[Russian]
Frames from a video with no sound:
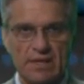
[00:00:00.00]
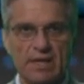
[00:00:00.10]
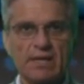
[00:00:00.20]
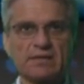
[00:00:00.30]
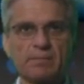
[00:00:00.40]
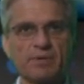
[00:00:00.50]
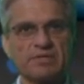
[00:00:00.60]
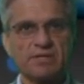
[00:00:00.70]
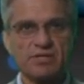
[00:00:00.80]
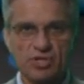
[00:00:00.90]
Это
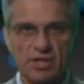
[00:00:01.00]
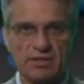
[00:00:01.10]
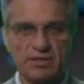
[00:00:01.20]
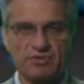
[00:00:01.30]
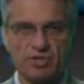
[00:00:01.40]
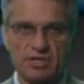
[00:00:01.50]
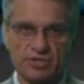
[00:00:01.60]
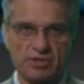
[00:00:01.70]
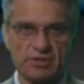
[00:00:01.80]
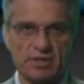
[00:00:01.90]
поддержало на
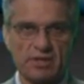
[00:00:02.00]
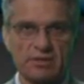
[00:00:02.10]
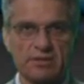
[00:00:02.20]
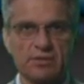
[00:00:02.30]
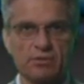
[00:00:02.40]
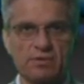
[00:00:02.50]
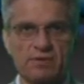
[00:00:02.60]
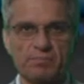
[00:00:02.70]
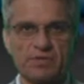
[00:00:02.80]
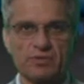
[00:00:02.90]
вчерашних торгах единую
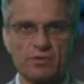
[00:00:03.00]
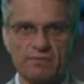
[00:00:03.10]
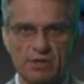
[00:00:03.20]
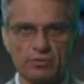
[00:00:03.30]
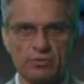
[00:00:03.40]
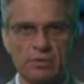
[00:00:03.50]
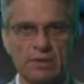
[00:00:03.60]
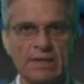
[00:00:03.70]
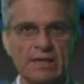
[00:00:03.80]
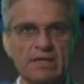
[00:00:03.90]
европейскую валюту
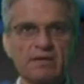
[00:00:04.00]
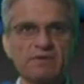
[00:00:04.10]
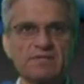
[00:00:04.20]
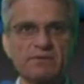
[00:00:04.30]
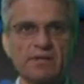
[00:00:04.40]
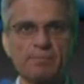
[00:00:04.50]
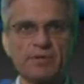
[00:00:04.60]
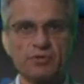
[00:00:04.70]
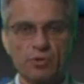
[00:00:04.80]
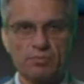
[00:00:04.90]
и вызвало
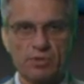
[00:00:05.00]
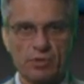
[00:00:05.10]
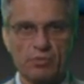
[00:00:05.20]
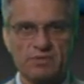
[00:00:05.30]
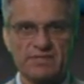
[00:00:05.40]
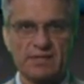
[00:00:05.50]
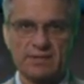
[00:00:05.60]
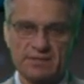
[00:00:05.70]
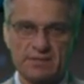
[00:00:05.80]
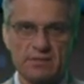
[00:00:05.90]
подъем ее курса
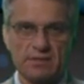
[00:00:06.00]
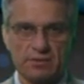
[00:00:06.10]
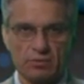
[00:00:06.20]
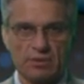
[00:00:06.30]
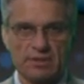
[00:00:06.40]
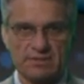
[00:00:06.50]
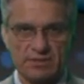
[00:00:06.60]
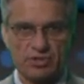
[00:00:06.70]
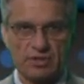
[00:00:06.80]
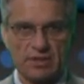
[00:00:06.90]
относительно доллара
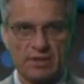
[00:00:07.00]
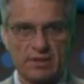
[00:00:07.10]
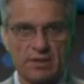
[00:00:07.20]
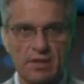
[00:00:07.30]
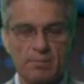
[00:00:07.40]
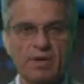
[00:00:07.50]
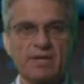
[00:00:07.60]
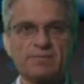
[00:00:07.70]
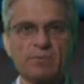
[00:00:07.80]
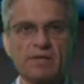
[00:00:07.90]
США.
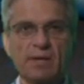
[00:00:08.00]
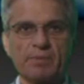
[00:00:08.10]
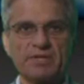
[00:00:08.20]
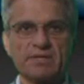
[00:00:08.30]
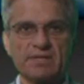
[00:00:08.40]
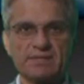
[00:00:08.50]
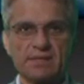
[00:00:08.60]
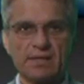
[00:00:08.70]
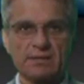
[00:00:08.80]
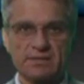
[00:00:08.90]
Пара смогла подняться
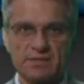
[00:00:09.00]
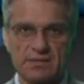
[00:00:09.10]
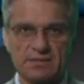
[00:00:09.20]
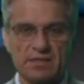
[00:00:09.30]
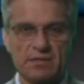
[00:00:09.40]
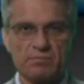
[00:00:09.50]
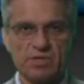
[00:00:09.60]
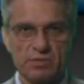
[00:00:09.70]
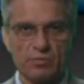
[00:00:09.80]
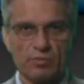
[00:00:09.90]
от азиатских
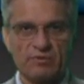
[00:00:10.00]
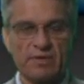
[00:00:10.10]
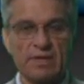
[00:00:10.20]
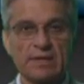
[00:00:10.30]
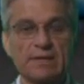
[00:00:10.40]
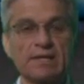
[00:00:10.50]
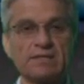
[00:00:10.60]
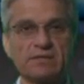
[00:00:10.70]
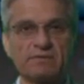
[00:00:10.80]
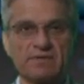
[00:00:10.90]
минимумов на
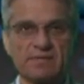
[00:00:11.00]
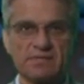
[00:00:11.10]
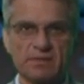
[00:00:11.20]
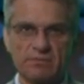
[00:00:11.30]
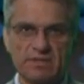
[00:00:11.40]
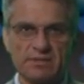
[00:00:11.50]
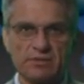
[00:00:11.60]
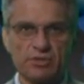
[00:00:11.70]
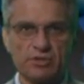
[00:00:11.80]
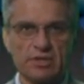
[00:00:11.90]

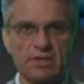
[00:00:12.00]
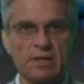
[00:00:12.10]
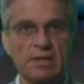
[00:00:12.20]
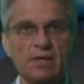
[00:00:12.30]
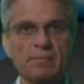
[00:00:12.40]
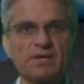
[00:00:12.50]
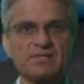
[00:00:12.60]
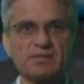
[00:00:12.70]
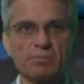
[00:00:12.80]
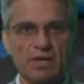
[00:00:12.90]
1.2734 к
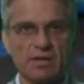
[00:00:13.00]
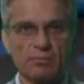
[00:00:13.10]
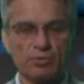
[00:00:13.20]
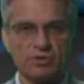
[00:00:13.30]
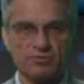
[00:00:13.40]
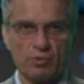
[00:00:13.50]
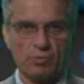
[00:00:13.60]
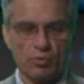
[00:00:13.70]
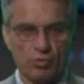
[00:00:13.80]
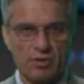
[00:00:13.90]
максимальному
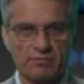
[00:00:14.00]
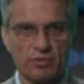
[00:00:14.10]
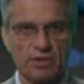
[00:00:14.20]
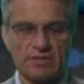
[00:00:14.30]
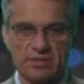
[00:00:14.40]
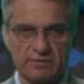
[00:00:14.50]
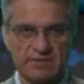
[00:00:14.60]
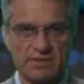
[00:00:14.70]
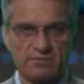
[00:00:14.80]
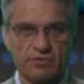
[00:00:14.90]
дневному уровню
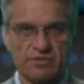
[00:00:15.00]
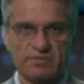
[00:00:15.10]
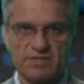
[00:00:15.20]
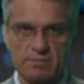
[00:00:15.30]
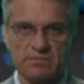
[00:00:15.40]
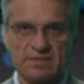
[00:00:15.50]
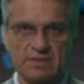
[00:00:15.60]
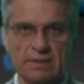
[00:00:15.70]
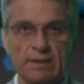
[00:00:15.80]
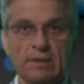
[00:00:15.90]
1.2870